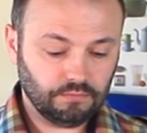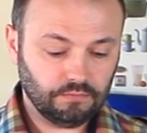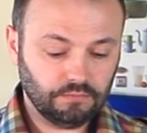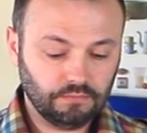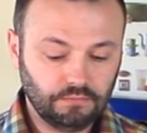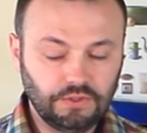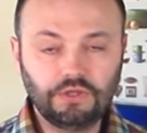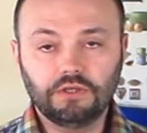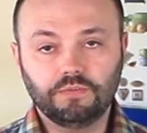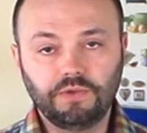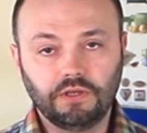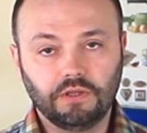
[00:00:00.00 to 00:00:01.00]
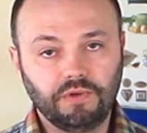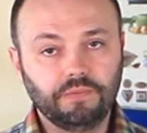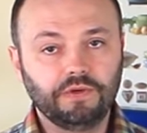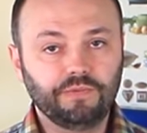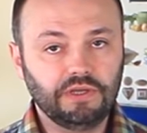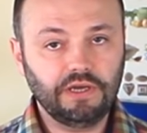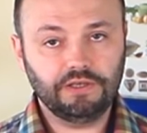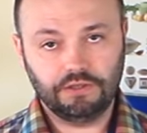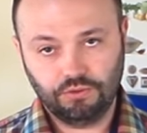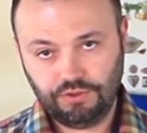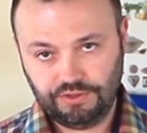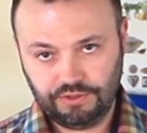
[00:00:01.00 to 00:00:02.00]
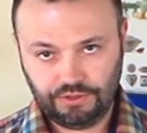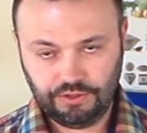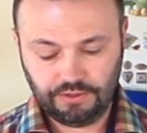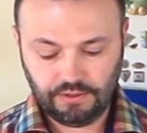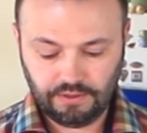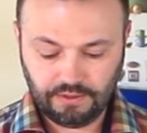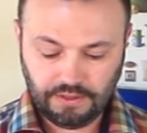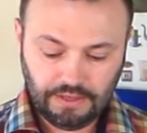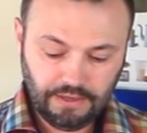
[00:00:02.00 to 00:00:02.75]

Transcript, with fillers: неизменным, либо меняется, но незначительно.